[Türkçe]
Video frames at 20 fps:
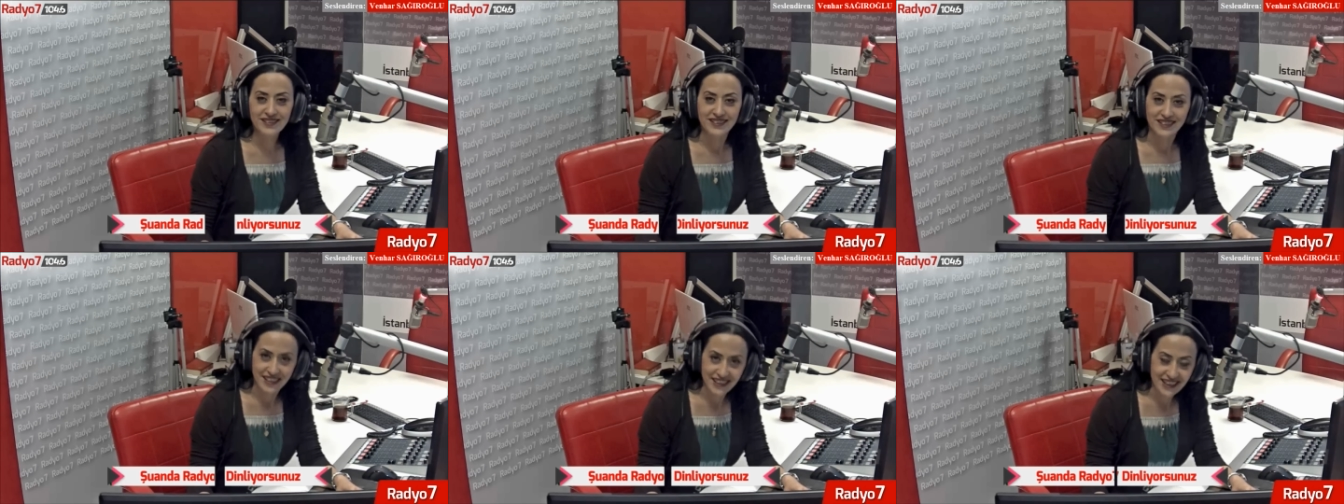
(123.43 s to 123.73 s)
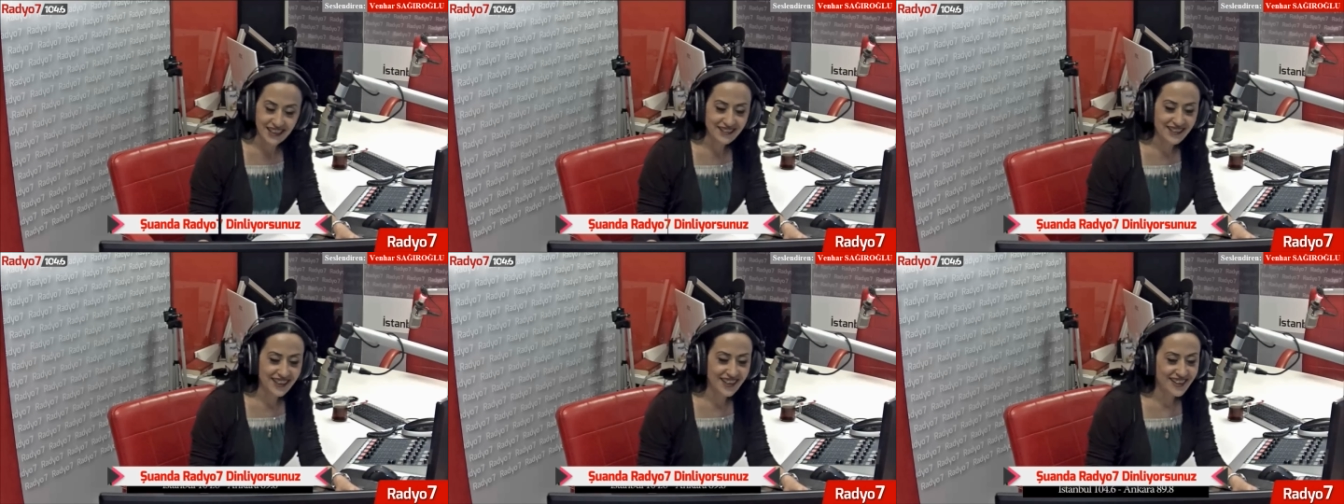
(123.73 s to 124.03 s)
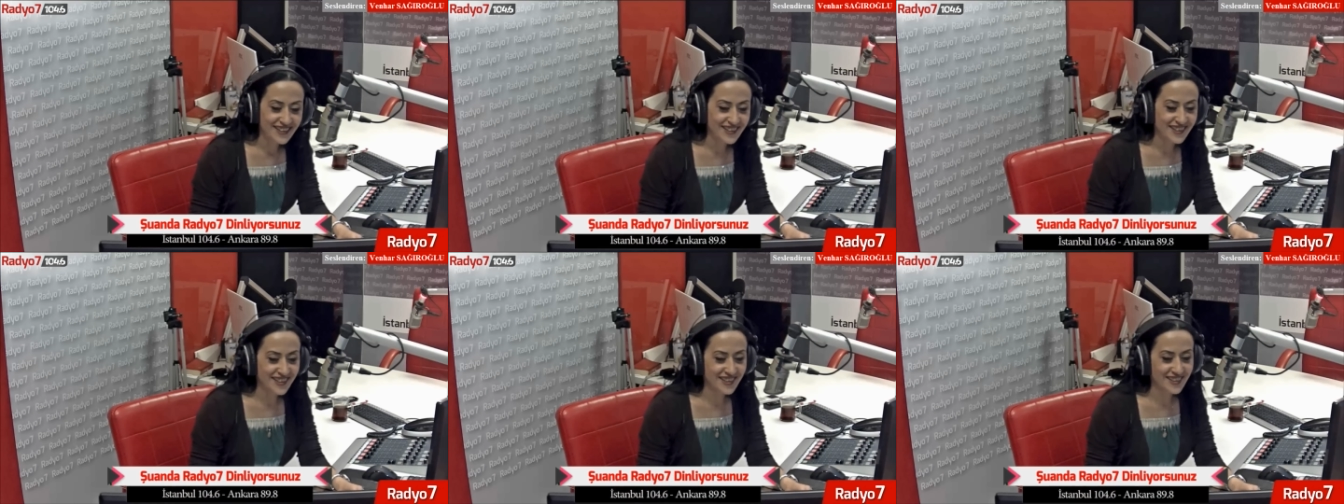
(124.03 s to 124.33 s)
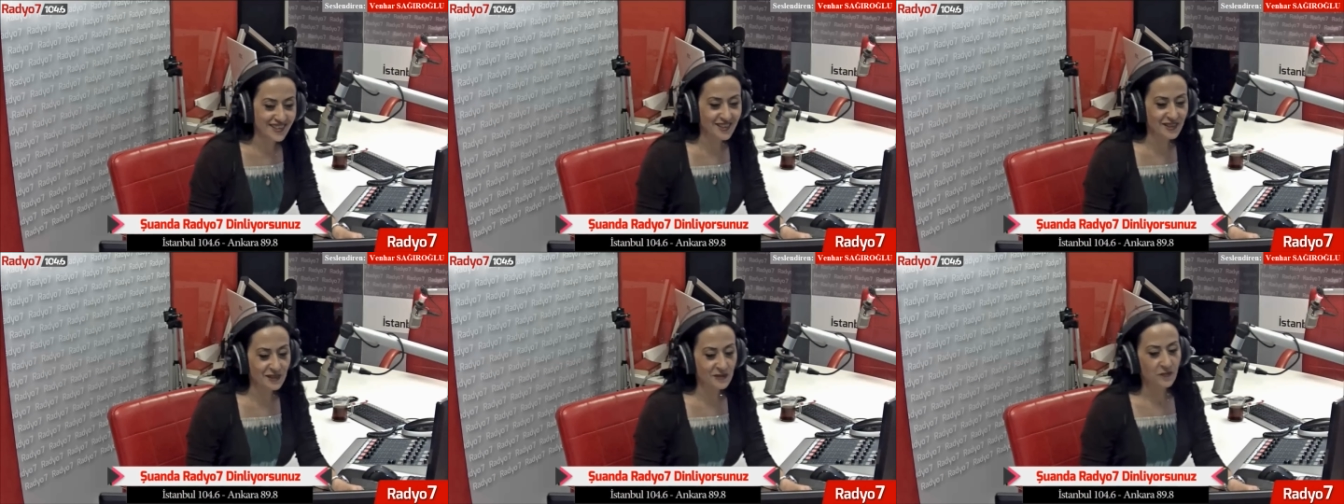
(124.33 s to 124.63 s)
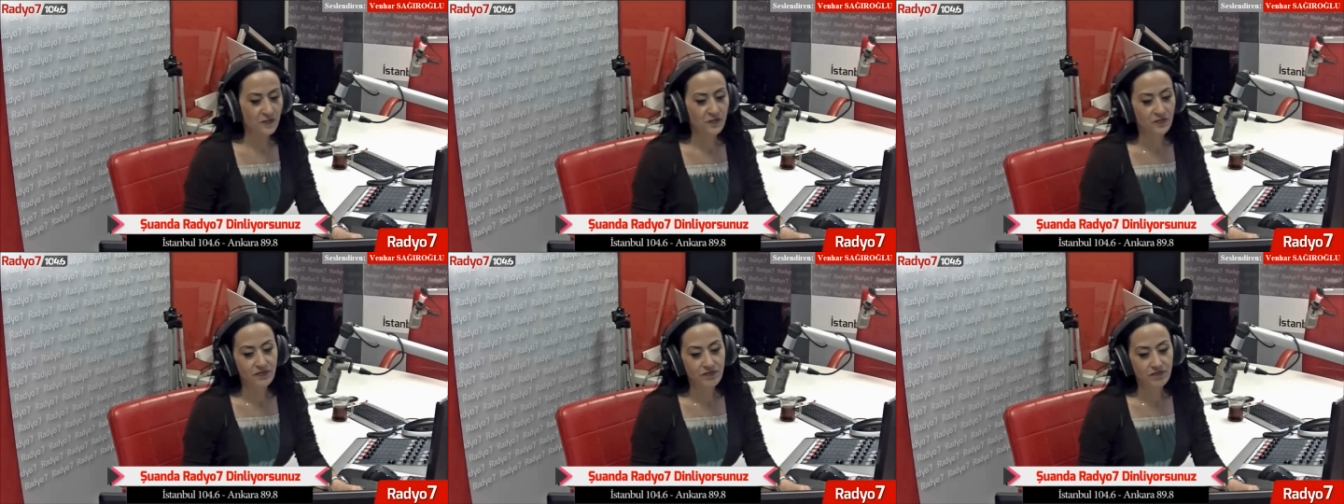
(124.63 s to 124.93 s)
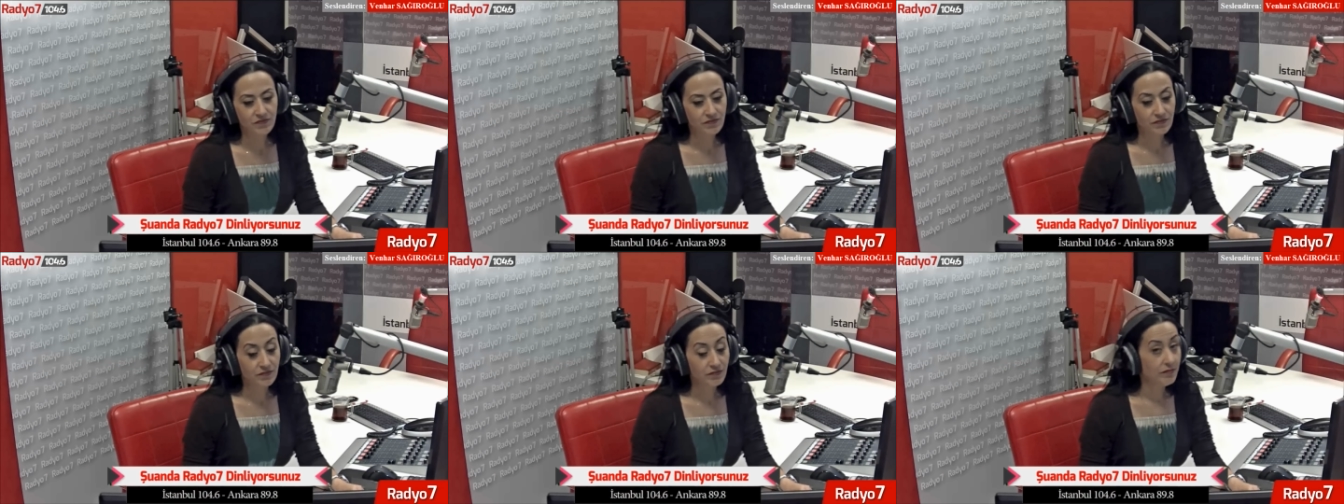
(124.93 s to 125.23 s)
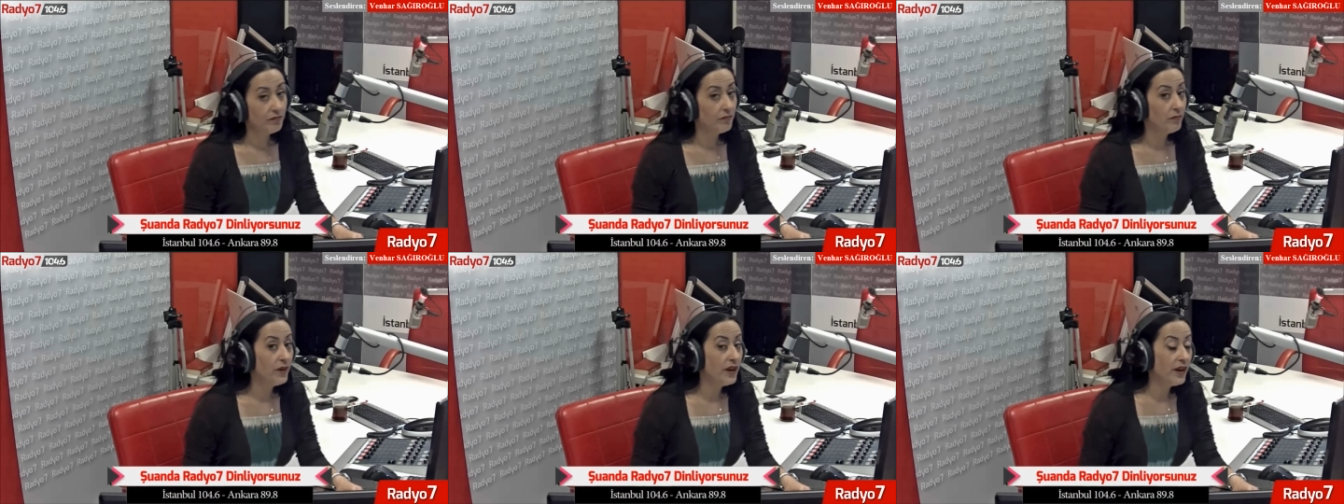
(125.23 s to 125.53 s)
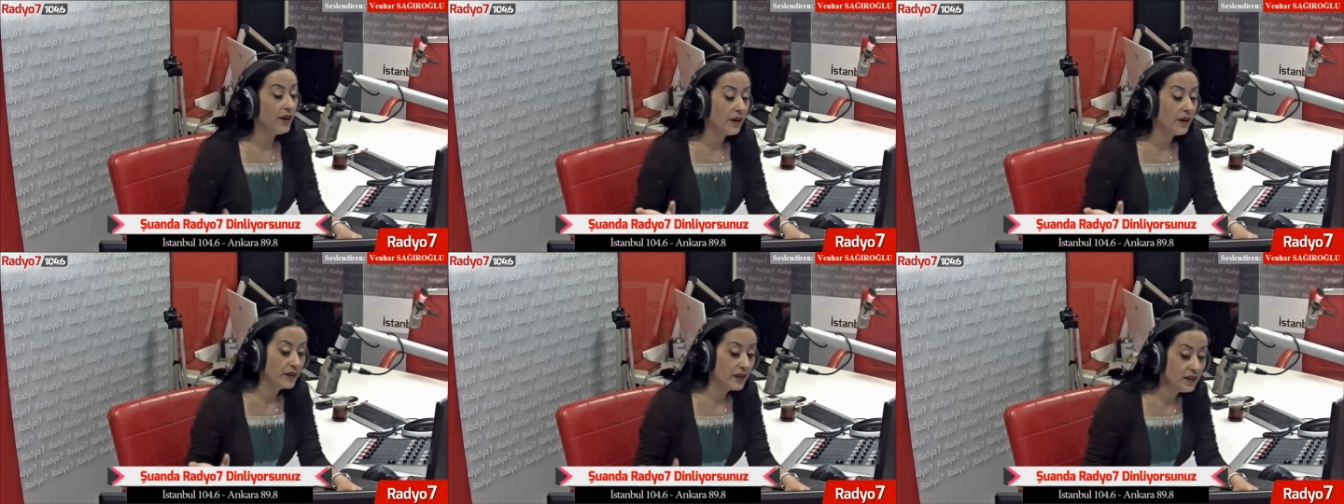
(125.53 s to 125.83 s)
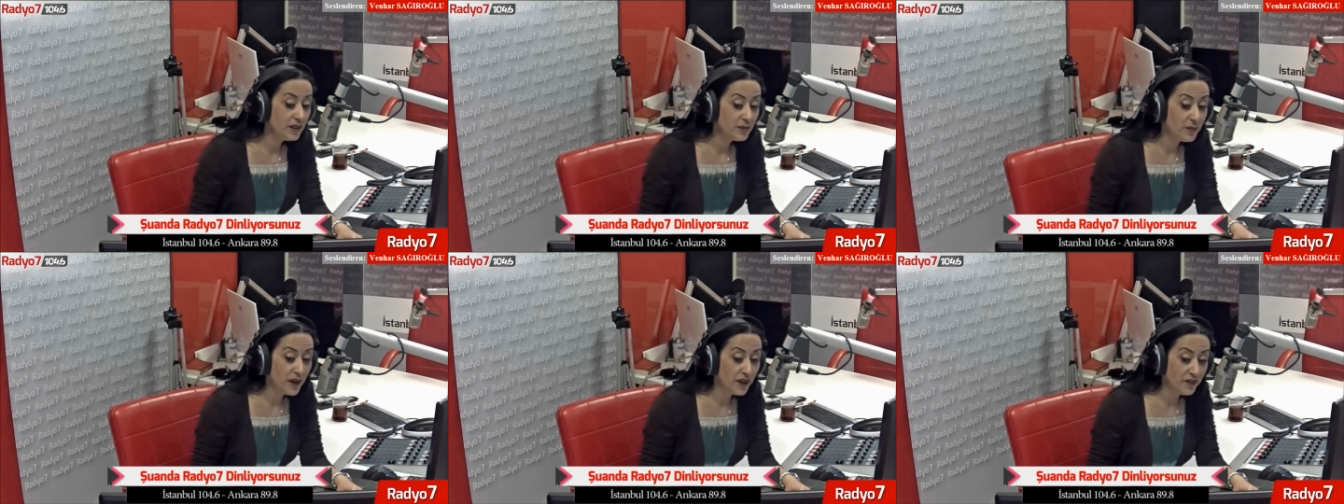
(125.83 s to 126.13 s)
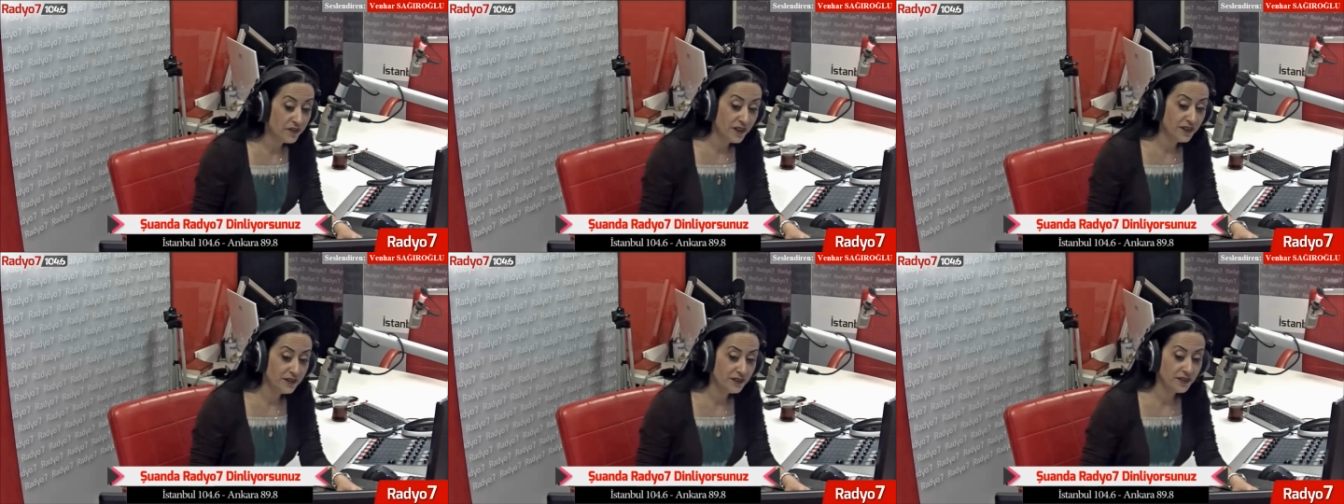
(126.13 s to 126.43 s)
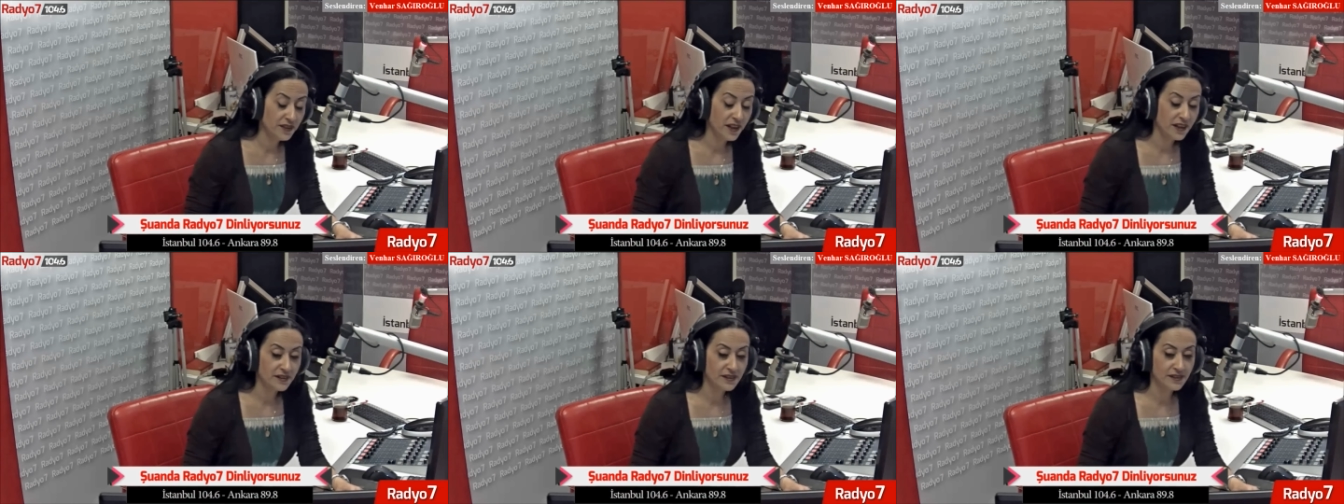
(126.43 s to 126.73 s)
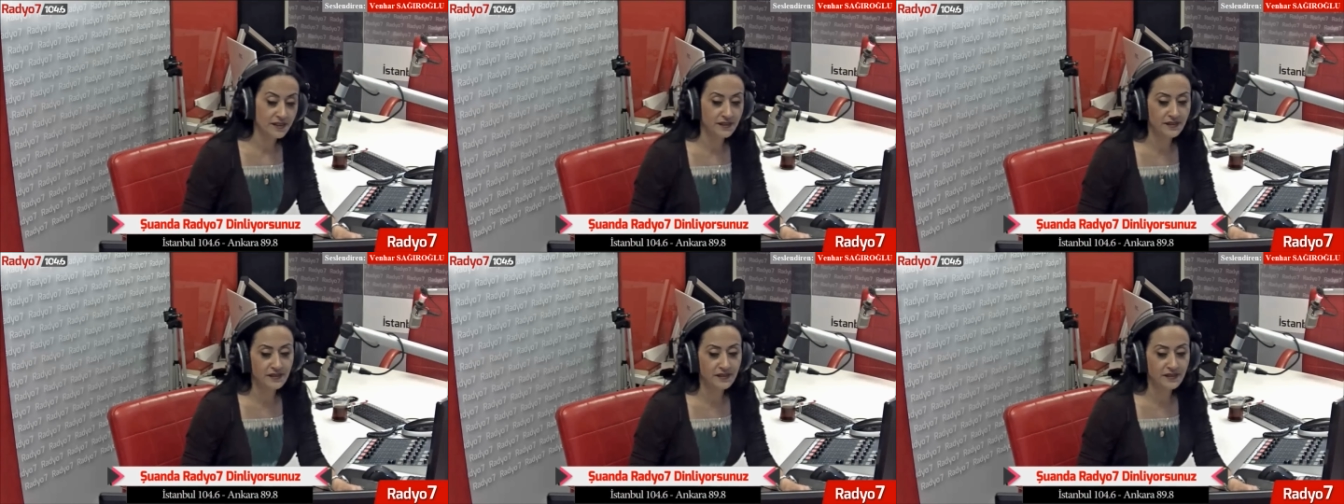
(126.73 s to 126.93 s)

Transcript: yine telaşsız. Merak etme efendi der.